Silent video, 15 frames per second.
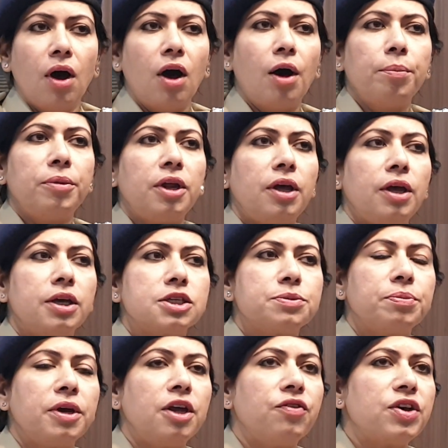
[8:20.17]
हमने
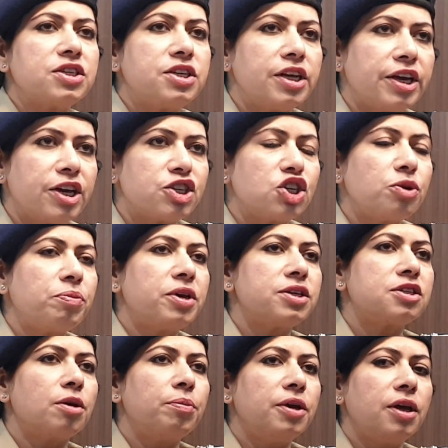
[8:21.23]
इसमें इन्वेस्टिगेशन में
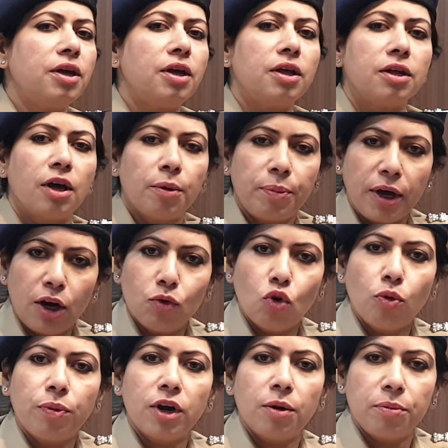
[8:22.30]
सभी
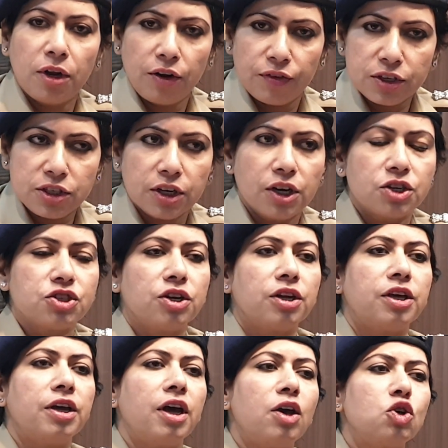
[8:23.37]
पहलुओं पर हमने इन्वेस्टिगेशन
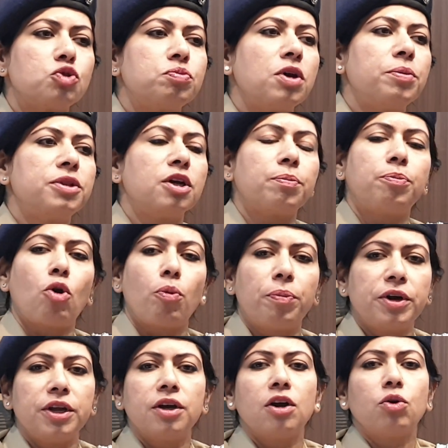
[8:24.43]
किया है उसमें अभी तक
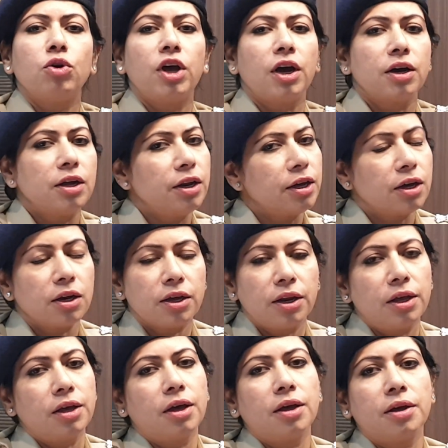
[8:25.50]
प्रॉपर्टी का कोई एंगल निकल के
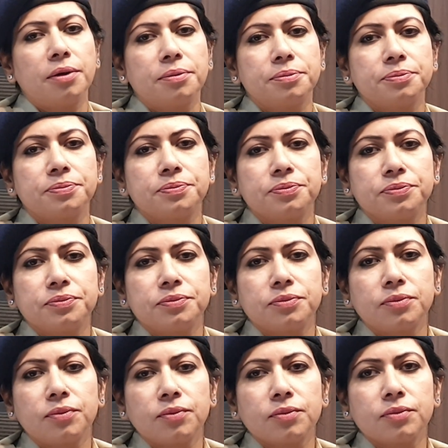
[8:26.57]
नहीं
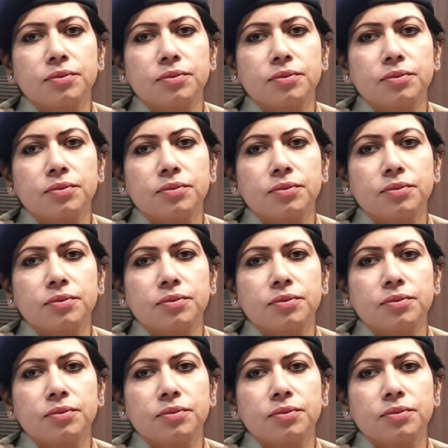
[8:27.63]
आया